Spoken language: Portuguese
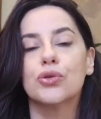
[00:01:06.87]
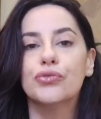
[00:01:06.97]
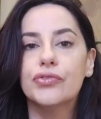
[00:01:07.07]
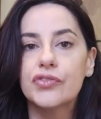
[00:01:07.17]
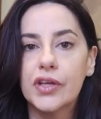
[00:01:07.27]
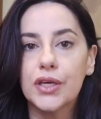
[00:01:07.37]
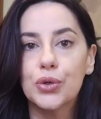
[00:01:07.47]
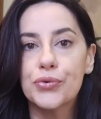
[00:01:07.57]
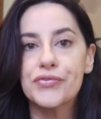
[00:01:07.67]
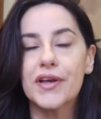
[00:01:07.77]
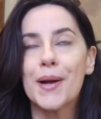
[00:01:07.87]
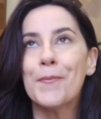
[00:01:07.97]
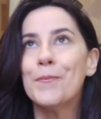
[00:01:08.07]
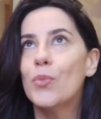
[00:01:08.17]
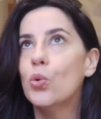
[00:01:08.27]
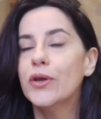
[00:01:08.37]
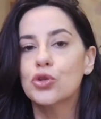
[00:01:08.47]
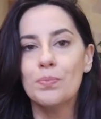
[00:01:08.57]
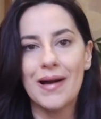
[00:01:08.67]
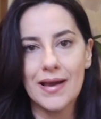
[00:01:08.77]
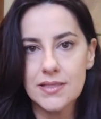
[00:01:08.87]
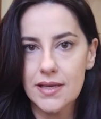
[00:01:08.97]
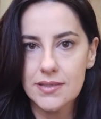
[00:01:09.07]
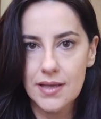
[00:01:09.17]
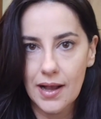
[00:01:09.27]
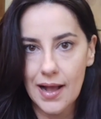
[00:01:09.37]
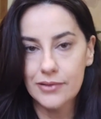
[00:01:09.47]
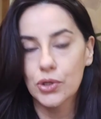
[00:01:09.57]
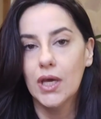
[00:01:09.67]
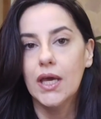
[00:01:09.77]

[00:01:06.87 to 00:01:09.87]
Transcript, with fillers: do frio fica muito mais ressecado.